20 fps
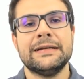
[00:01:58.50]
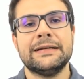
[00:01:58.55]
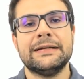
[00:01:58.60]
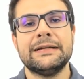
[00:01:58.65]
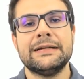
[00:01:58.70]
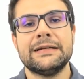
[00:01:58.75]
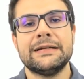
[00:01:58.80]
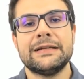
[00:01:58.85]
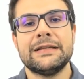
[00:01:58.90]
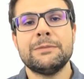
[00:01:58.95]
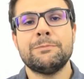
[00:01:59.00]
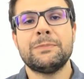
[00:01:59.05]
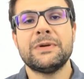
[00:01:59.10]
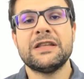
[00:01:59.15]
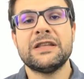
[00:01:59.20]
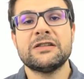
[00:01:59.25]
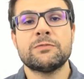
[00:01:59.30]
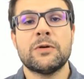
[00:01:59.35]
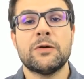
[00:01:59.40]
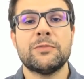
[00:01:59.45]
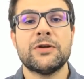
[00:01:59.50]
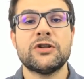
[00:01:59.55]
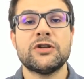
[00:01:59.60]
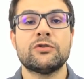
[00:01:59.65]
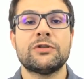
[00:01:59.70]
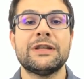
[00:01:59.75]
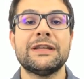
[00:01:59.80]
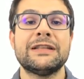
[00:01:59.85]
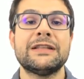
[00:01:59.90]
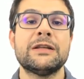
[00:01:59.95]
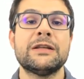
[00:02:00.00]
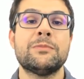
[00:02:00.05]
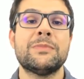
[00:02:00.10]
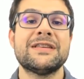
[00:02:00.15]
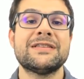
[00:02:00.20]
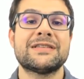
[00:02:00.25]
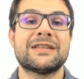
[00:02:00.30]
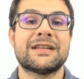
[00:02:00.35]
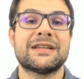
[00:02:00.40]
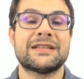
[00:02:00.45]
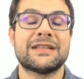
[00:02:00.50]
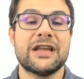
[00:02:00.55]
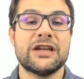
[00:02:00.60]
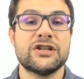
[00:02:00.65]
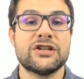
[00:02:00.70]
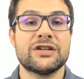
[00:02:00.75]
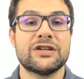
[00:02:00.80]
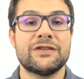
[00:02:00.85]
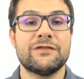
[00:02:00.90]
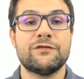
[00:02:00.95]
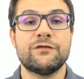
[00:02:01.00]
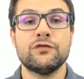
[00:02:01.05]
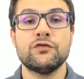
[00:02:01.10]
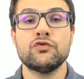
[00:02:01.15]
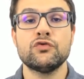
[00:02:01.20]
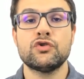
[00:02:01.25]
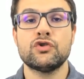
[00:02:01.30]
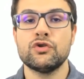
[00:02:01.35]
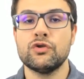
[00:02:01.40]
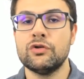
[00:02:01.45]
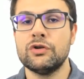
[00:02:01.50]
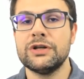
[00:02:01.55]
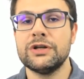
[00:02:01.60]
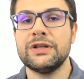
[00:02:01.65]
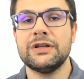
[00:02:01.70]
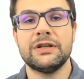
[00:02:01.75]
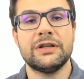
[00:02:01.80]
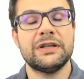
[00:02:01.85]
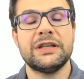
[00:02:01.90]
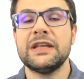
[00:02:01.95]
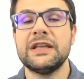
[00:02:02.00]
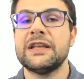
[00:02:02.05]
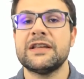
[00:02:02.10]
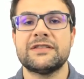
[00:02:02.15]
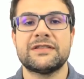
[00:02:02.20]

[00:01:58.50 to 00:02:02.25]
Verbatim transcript: Uh, e principalmente eu tenho que ter uma estratégia que funcione. E o que, que é